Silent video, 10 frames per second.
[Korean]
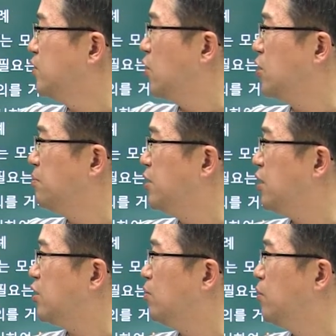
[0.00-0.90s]
여기는
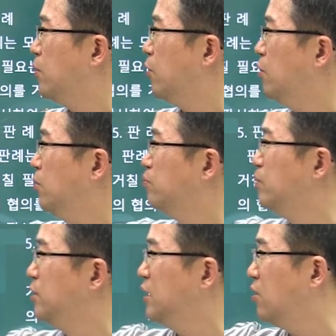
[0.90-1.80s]
필요하다고 보고
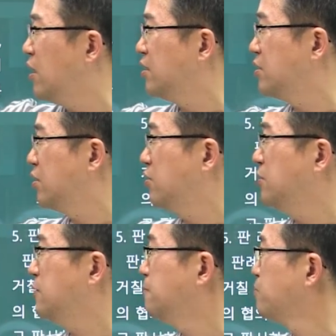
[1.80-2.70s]
부분 인허가 같은
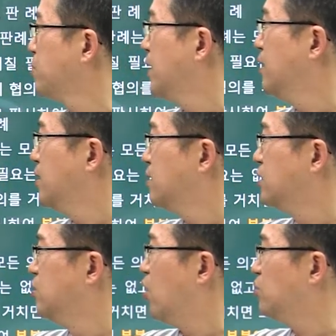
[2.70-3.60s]
경우는
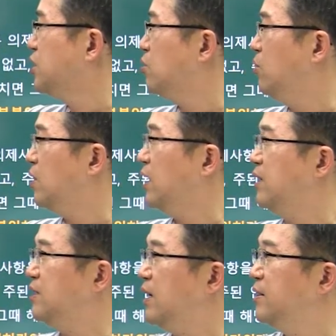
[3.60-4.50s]
근거 없이도
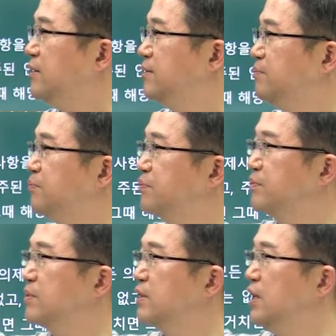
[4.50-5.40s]
가능하다.
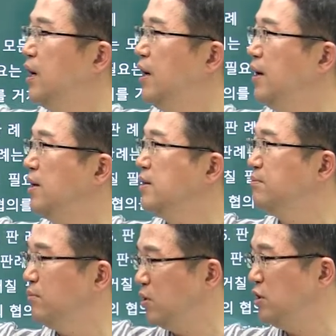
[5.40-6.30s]
자,
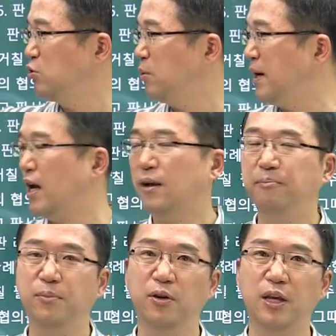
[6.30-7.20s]
뭐이 정도만
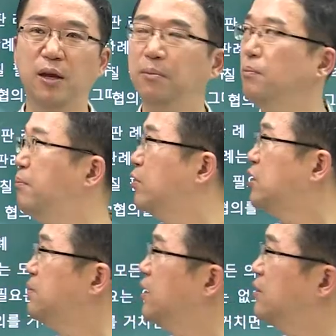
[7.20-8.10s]
가볍게
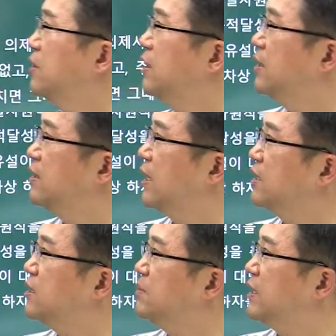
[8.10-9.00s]
보시면
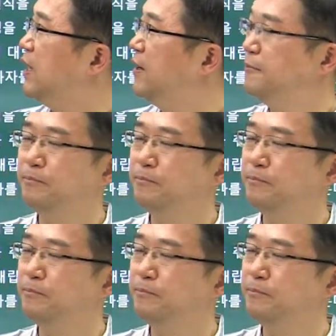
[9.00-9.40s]
되겠습니다.